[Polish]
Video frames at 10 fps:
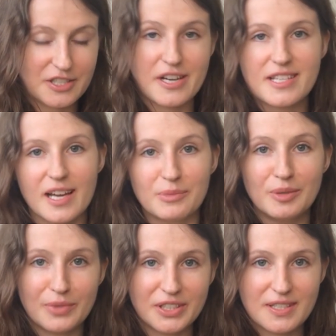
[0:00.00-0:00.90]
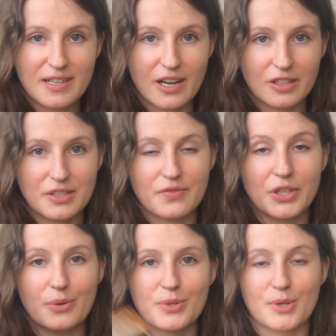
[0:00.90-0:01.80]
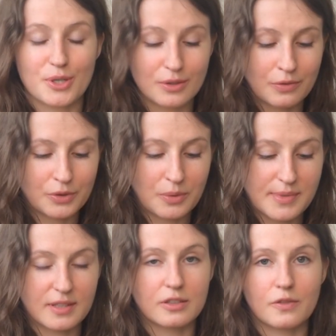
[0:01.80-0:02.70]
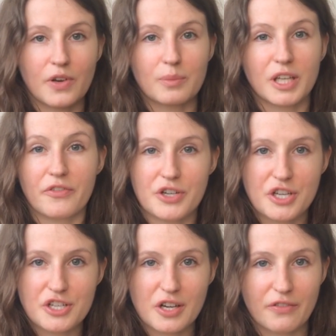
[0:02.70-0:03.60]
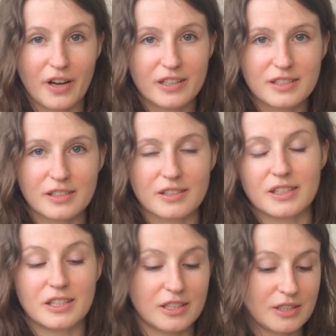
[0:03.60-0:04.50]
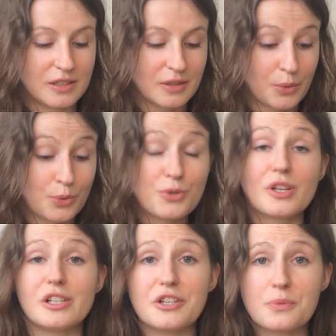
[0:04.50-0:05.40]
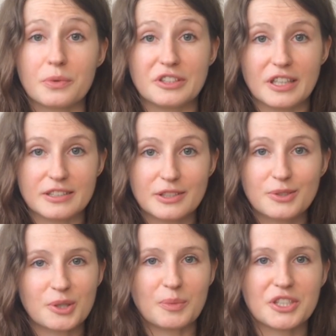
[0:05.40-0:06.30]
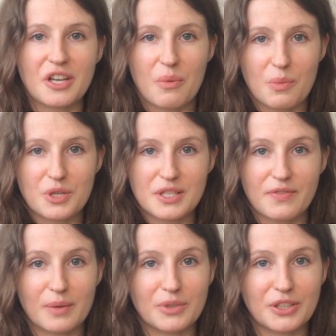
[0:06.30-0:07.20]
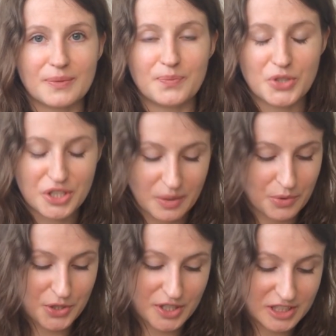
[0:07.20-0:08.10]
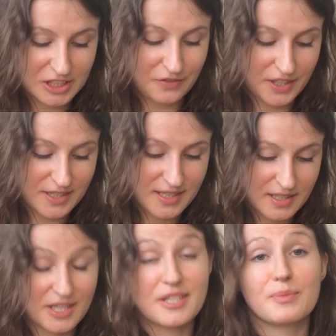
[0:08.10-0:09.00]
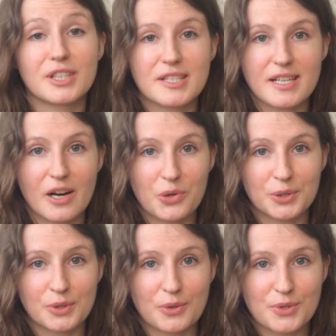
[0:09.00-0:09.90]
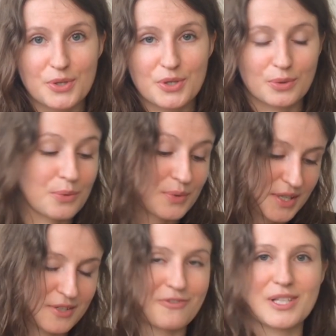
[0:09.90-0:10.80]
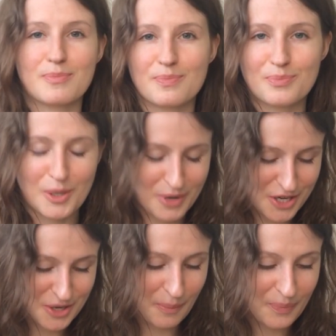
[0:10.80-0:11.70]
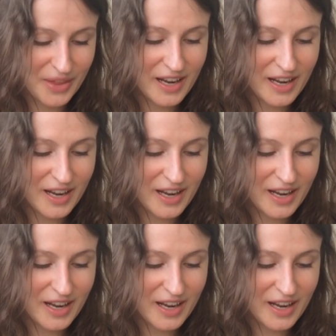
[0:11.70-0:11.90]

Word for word: Czasami będę zerkała do swojego zeszytu, w którym zanotowałam najważniejsze fakty i różne liczby i daty, którymi chciałabym się z Wami dzisiaj podzielić, więc czasem będę zerkała do tego zeszytu, za co Was przepraszam.